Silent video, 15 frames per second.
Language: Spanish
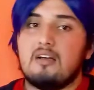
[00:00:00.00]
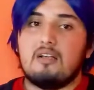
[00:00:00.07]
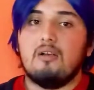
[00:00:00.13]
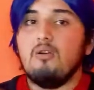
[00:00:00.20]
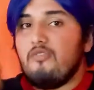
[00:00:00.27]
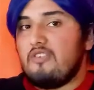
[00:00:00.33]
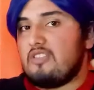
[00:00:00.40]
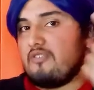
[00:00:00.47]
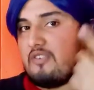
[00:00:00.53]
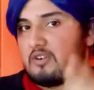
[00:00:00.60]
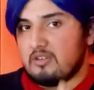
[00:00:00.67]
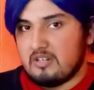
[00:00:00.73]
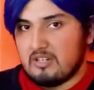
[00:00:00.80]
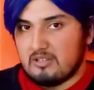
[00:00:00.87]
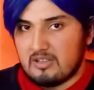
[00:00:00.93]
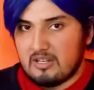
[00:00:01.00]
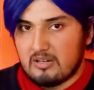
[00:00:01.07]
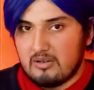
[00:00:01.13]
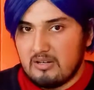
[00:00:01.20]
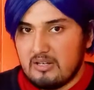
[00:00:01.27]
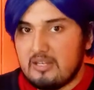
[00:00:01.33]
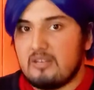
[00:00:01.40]
Luffy se fue corriendo hacia la
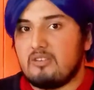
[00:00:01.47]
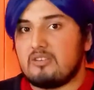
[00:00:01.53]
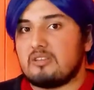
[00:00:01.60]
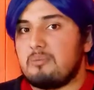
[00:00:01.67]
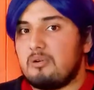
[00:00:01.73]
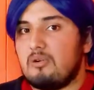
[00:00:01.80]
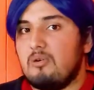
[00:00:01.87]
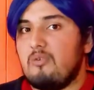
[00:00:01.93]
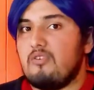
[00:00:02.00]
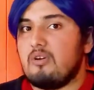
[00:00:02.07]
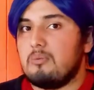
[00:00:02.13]
colina del norte, pero Luffy,